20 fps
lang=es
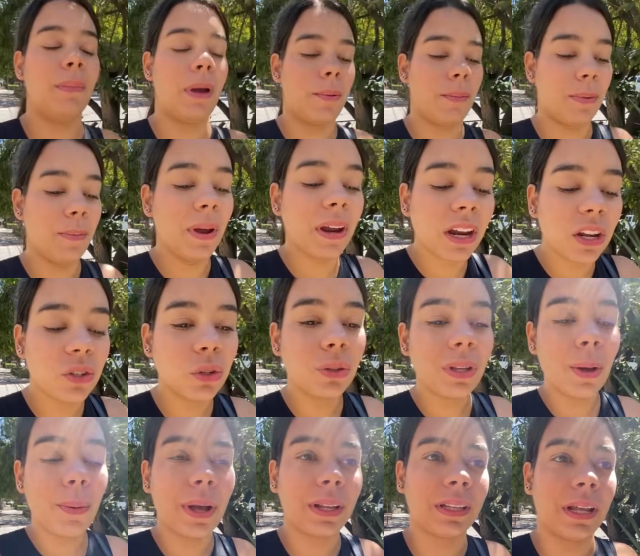a mí me
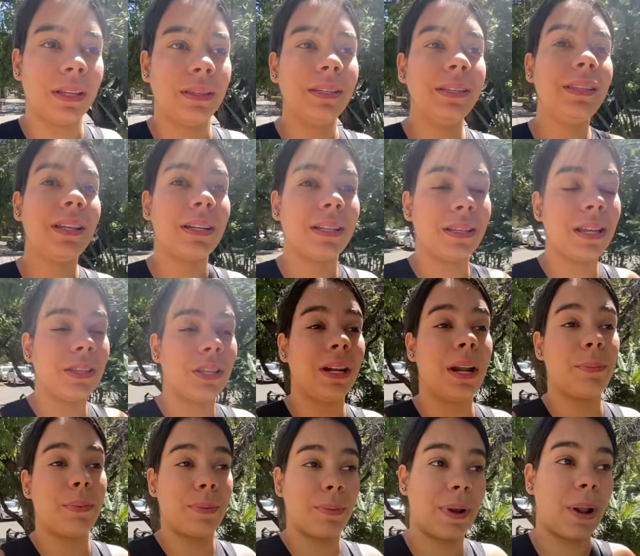resulta bastante interesante. La
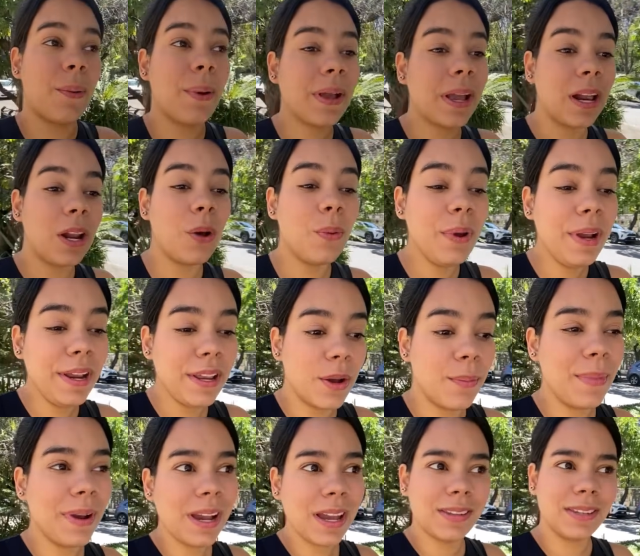primera vez que lo vi, yo
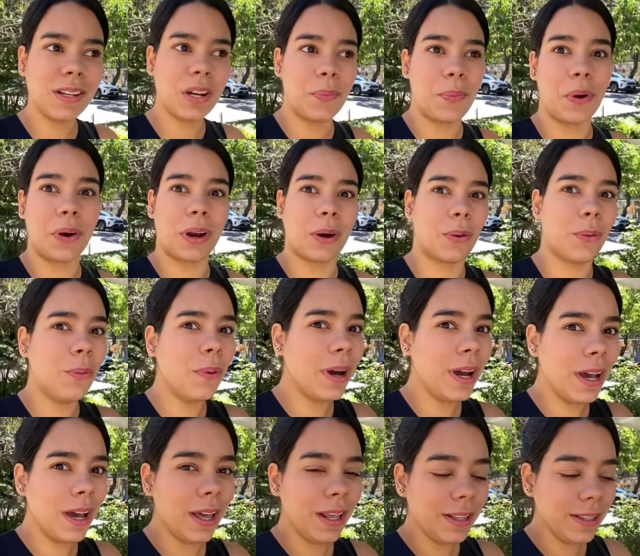me quedé así como que,
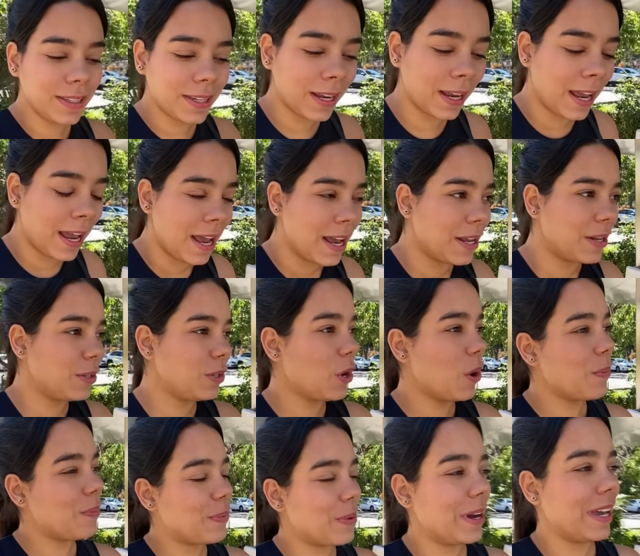¿what? No
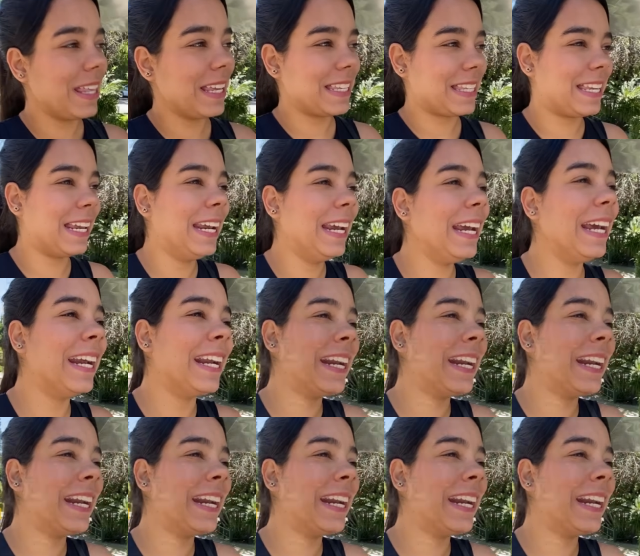puede ser.